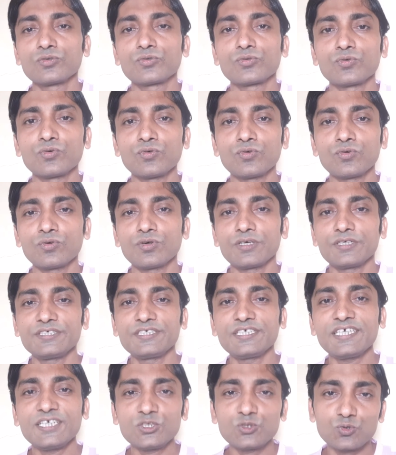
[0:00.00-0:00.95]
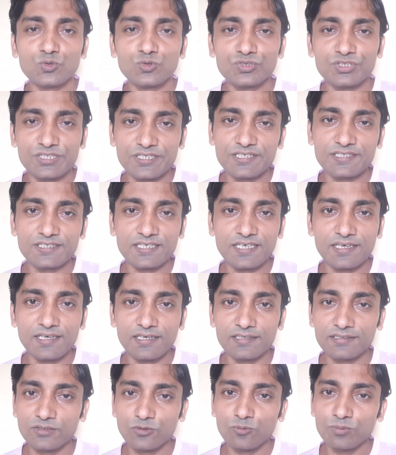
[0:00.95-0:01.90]
तो ये जो चीज़ें
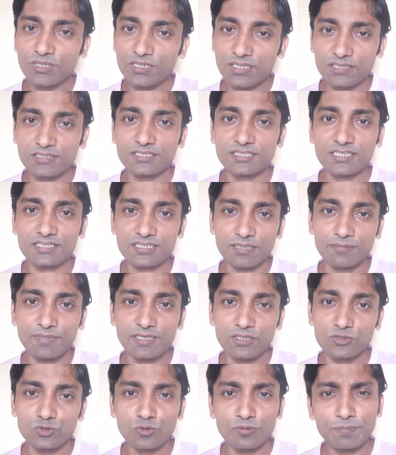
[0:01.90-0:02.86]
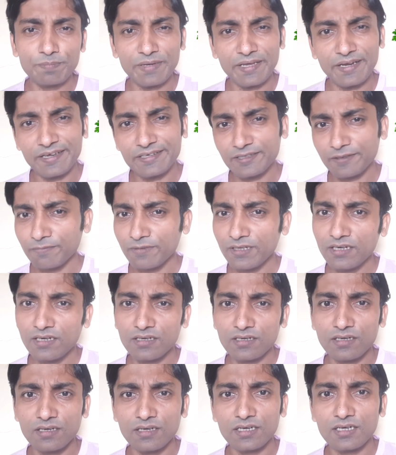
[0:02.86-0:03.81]
हैं ये भी कच्चा सामान जो भी पेरिशेबल
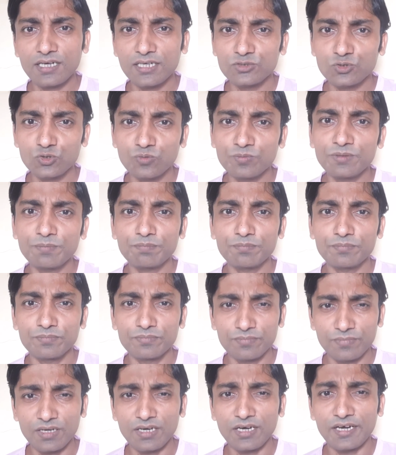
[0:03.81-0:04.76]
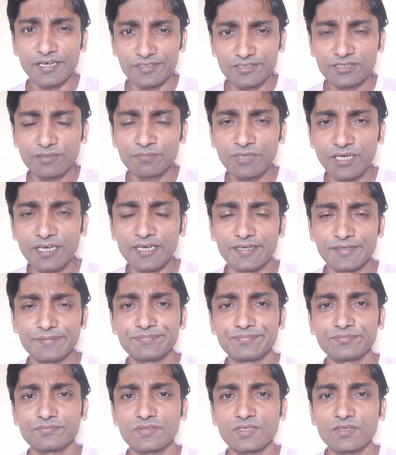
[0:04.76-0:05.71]
का जो भी आइटम है
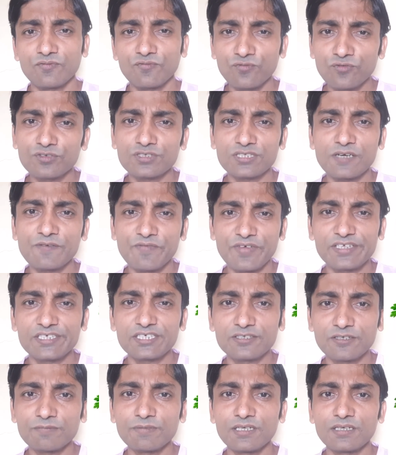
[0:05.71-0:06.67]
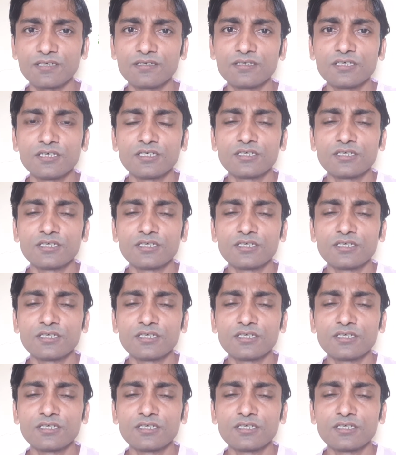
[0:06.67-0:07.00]
फ्रूट्स एंड वेजिटेबल